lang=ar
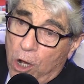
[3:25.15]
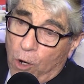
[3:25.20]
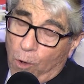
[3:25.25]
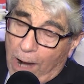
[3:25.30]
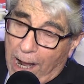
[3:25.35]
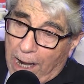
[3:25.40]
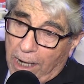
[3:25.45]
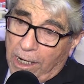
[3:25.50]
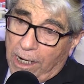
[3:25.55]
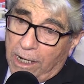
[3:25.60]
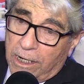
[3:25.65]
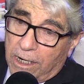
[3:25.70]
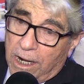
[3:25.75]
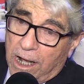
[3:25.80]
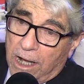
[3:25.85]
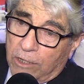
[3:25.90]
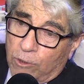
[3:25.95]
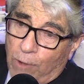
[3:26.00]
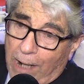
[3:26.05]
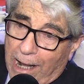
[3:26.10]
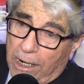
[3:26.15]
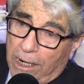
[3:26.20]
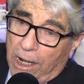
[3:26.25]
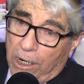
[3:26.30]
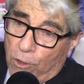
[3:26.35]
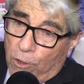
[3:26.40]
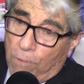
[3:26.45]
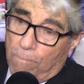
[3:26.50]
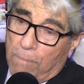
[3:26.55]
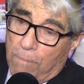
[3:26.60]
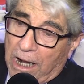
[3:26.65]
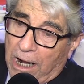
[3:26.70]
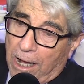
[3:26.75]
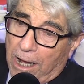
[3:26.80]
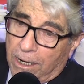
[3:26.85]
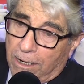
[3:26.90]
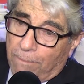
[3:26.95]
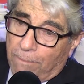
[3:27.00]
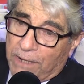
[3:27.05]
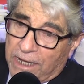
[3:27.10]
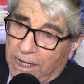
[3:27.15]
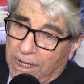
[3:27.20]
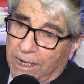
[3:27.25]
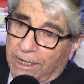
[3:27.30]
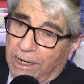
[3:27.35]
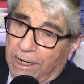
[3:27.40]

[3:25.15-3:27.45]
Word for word: وعلى العراق وعلى الامه العربيه